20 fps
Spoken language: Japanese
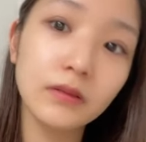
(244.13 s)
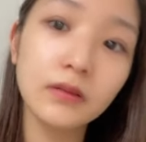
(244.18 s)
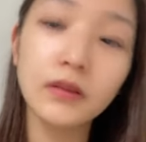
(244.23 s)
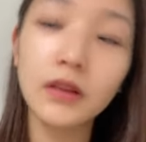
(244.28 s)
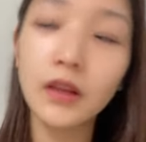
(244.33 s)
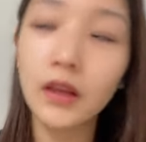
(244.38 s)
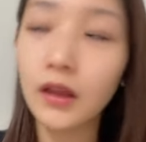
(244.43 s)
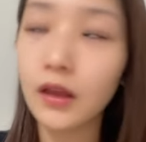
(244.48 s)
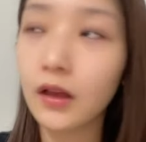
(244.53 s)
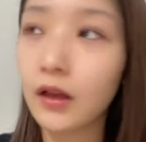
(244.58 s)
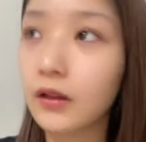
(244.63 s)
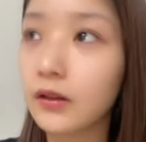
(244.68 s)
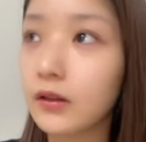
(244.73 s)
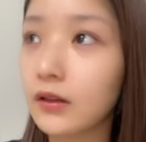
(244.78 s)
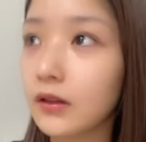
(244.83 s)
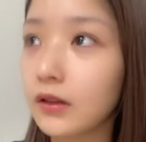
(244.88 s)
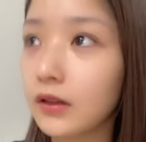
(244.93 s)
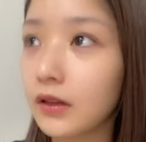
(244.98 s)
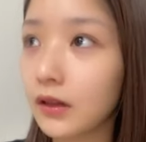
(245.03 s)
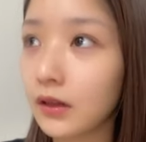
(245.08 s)
であっ
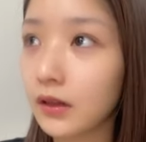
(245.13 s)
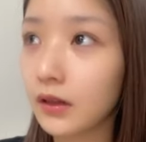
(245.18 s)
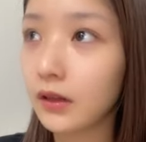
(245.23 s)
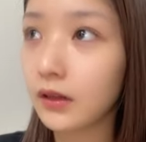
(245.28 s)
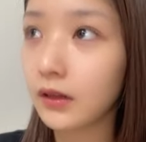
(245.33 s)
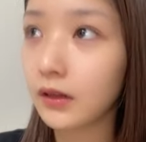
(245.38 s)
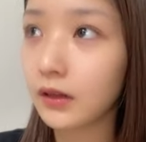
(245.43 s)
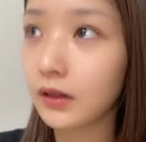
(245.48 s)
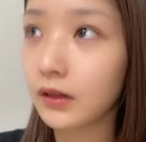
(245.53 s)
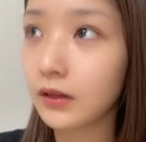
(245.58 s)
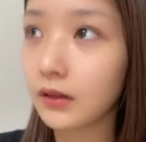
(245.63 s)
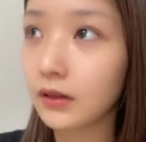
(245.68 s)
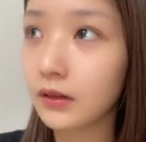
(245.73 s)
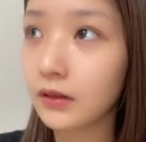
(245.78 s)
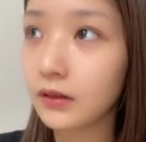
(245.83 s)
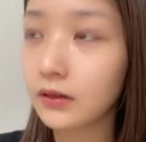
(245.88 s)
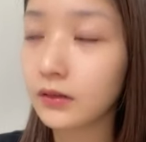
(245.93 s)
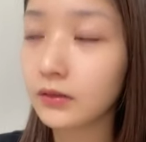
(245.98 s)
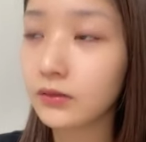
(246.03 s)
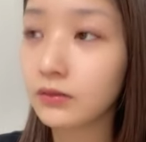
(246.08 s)
て
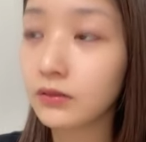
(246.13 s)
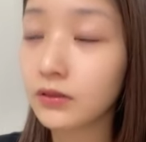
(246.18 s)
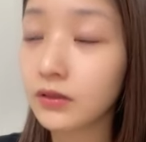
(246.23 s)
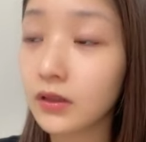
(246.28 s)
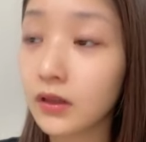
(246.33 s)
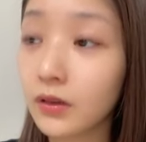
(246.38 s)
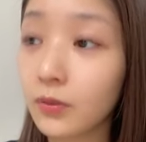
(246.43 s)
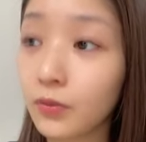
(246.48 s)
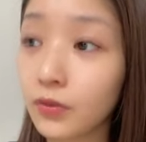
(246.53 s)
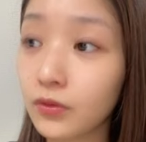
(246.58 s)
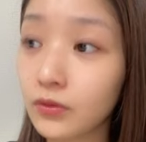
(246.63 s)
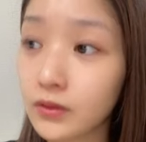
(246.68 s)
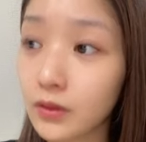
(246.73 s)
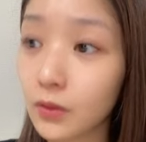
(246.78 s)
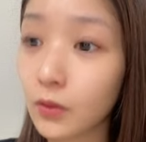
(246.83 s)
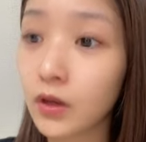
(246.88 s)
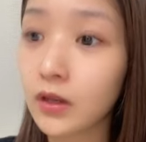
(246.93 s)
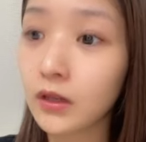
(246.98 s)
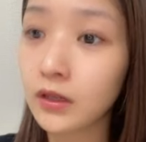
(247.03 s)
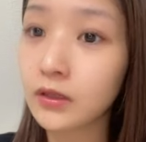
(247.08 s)
でそしたらもうさ
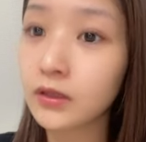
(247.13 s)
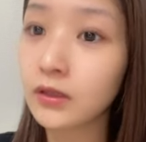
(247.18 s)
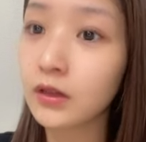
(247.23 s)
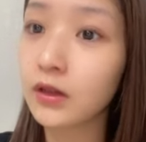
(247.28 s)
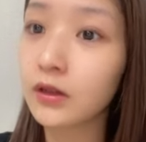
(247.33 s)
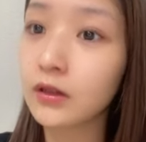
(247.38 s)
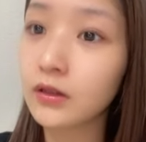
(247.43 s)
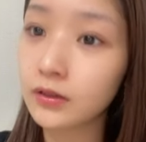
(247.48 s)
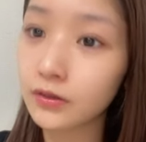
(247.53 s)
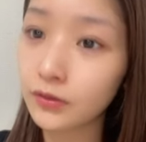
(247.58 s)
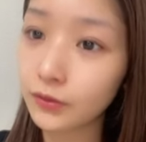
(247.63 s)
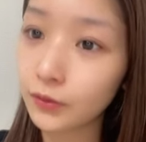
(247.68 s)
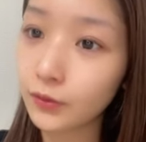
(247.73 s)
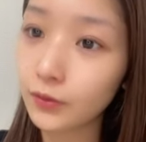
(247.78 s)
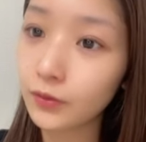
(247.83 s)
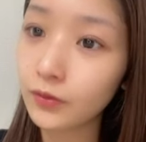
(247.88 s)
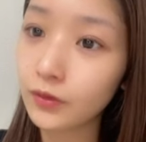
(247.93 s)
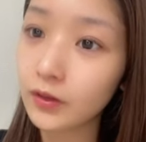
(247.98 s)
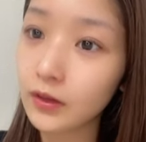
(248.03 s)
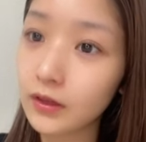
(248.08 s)
お話し会で
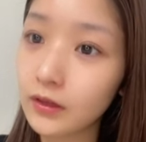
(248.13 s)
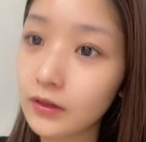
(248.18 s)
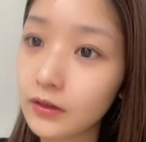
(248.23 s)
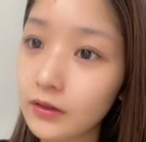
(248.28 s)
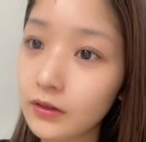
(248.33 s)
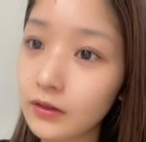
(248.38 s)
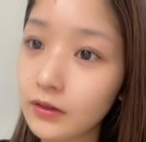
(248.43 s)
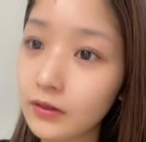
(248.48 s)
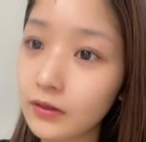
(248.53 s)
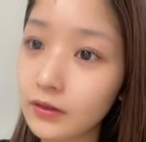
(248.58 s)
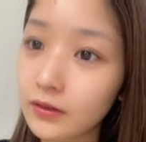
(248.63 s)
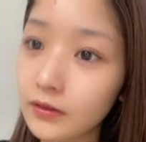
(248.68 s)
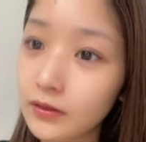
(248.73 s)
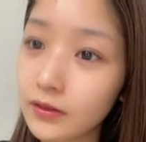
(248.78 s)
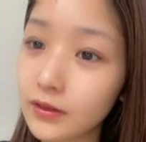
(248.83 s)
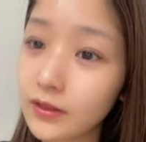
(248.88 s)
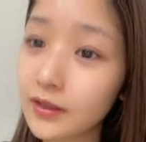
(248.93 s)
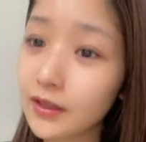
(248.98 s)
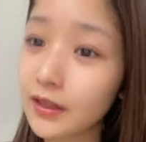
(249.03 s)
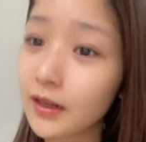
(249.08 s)
しょ
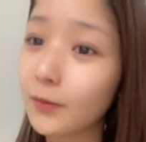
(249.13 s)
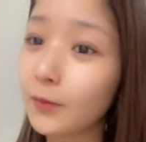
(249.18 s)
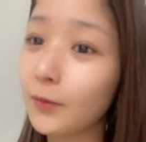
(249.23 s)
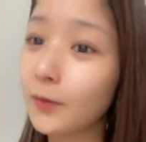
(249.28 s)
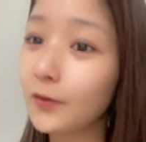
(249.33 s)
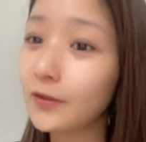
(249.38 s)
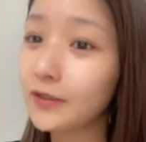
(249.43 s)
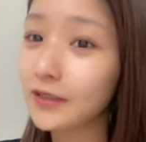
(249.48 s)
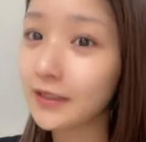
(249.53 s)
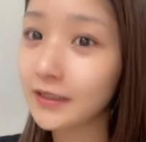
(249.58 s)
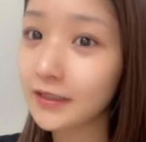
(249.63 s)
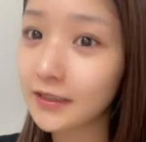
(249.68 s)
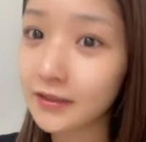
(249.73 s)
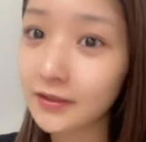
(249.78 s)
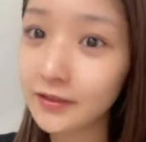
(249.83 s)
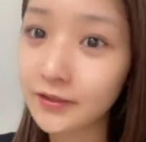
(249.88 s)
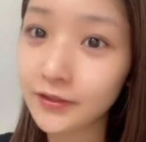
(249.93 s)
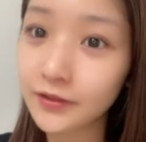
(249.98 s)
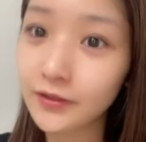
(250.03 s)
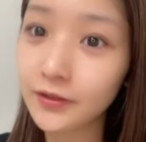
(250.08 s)
そしたらもうさす
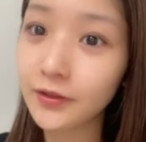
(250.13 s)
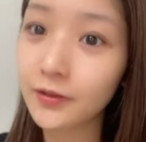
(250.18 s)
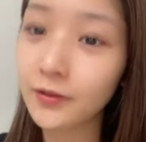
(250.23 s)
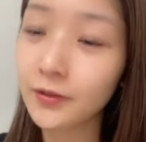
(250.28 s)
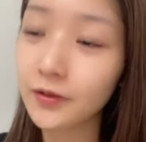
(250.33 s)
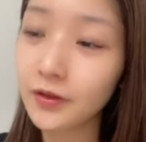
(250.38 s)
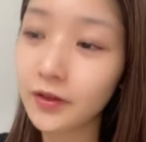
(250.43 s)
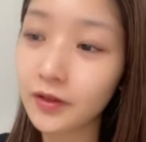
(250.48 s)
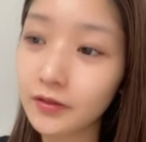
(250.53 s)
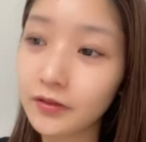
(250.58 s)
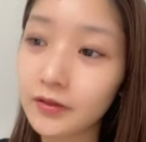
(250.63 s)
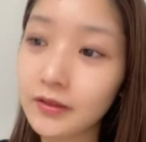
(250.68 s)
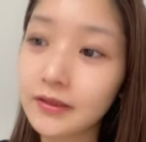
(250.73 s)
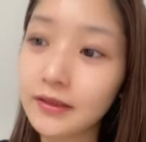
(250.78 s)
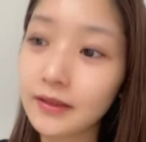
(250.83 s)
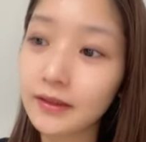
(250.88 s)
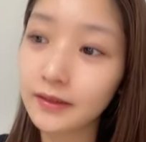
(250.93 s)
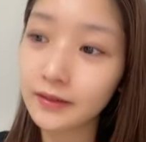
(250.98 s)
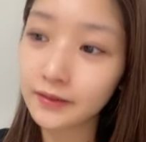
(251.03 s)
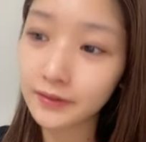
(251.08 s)
ぐ卒業公演来る
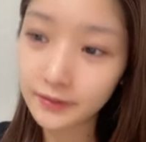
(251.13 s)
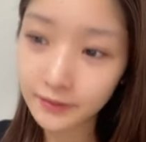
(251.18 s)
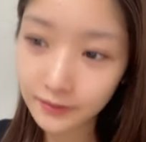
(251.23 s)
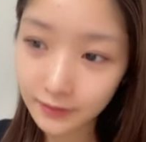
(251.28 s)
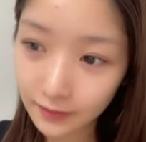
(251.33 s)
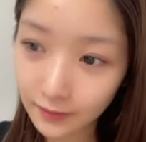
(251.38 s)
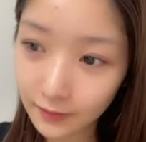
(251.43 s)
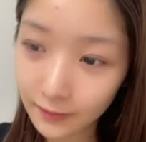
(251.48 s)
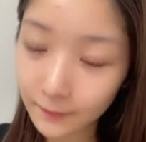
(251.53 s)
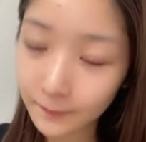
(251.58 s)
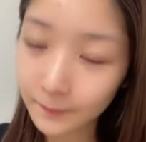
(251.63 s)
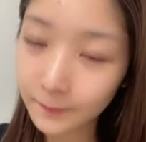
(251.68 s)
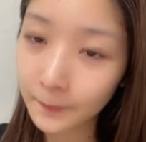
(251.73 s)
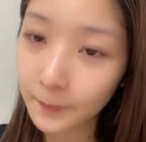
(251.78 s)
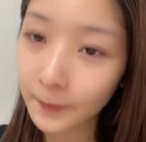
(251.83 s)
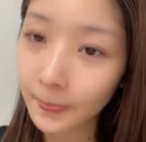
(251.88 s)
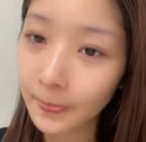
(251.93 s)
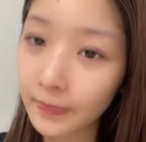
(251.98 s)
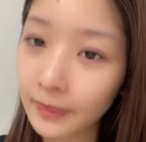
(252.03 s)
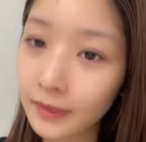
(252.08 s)
じゃないですか
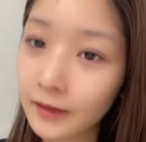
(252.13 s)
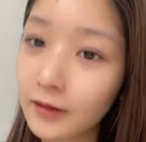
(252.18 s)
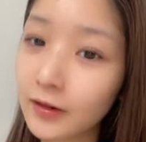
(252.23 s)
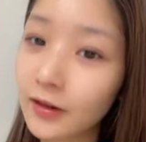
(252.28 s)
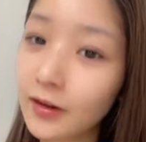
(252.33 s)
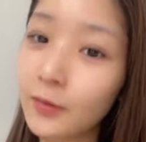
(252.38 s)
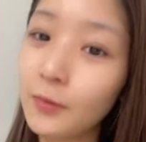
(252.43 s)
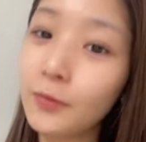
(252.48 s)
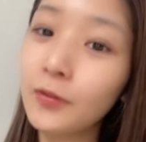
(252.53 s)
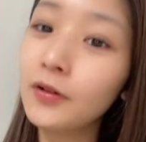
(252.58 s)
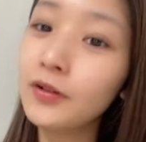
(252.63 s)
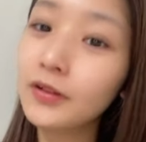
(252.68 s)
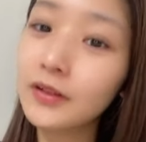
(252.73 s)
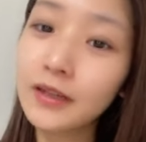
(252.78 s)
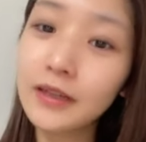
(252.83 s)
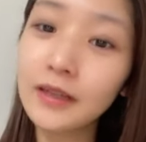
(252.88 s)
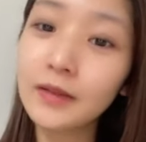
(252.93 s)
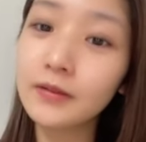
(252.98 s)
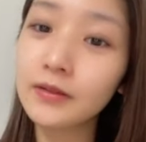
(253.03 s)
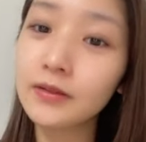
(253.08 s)
だからもう
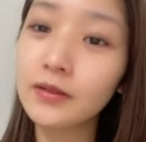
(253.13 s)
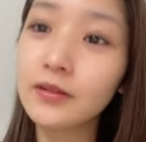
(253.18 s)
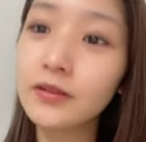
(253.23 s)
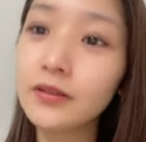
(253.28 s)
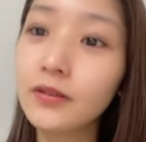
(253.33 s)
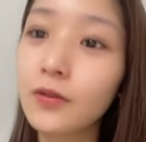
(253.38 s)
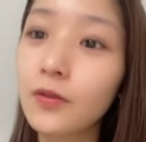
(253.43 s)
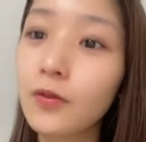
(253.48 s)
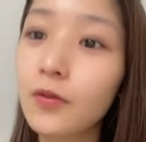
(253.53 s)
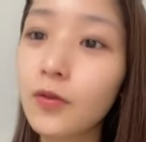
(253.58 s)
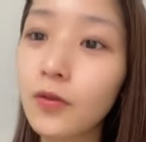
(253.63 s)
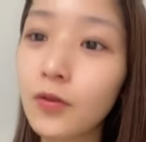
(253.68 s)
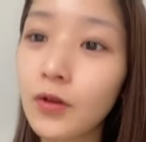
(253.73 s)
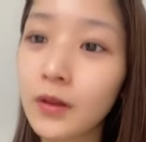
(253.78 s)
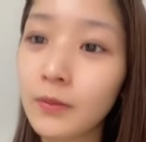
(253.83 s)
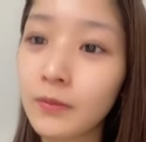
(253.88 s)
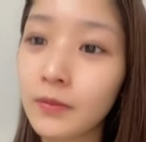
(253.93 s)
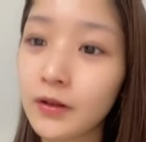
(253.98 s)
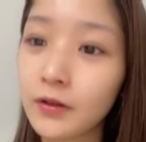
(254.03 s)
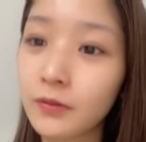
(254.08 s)
ね卒業公
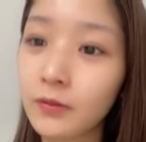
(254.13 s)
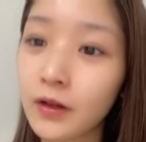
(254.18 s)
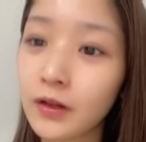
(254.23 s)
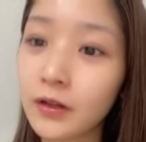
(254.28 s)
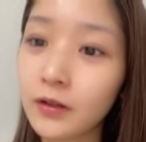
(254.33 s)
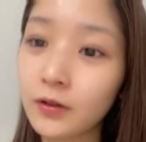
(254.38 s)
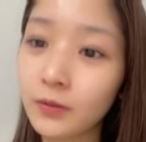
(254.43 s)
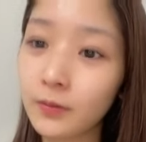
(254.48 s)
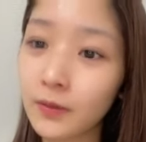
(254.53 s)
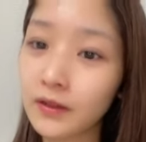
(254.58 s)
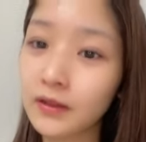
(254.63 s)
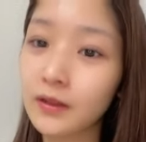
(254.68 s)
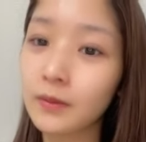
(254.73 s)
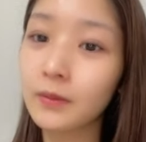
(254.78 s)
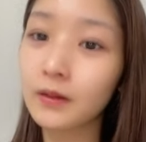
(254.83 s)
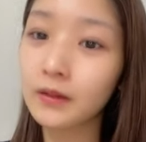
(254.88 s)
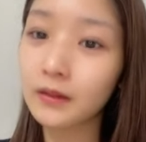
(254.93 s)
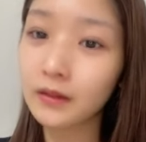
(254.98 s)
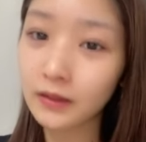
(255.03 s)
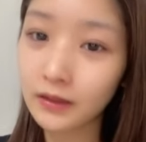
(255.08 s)
演まで割と
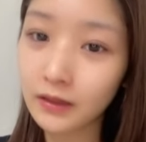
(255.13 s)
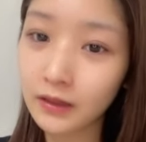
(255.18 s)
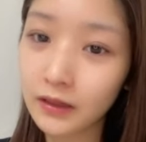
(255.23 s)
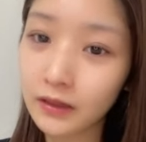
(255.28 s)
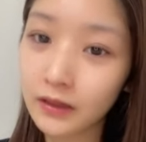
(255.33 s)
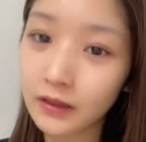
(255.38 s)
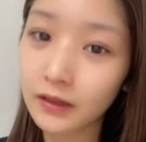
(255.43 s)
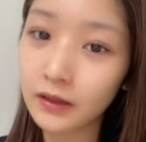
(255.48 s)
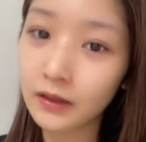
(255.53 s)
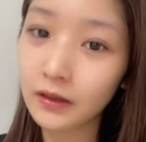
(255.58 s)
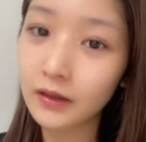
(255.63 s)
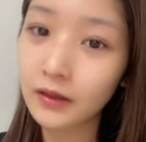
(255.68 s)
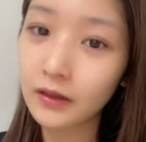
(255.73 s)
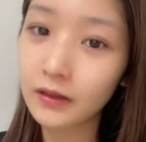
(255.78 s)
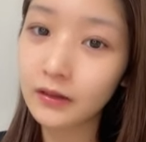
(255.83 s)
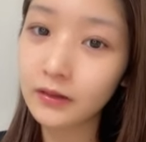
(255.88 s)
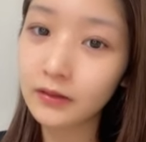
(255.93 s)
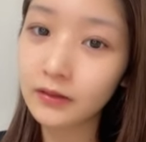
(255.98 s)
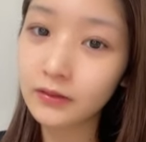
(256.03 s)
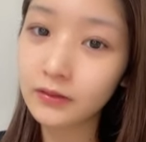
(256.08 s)
バタバタで
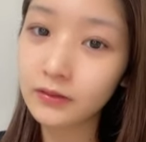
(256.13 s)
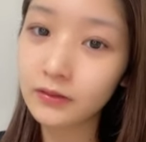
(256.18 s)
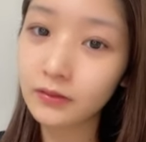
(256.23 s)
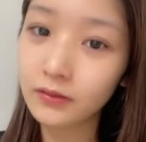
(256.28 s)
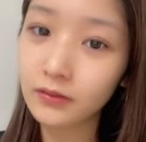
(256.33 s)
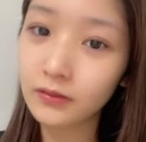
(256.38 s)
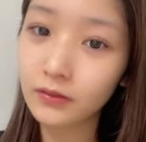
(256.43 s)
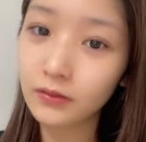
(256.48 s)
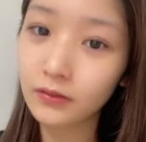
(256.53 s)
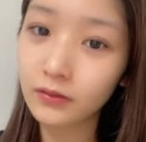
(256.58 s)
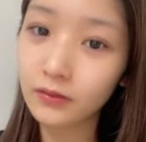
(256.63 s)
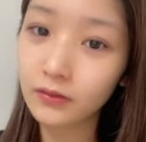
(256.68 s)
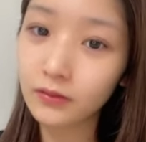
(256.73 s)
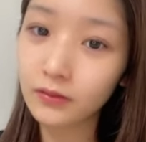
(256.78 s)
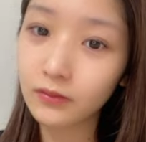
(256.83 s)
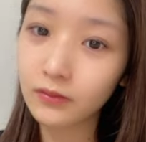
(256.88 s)
ちょっと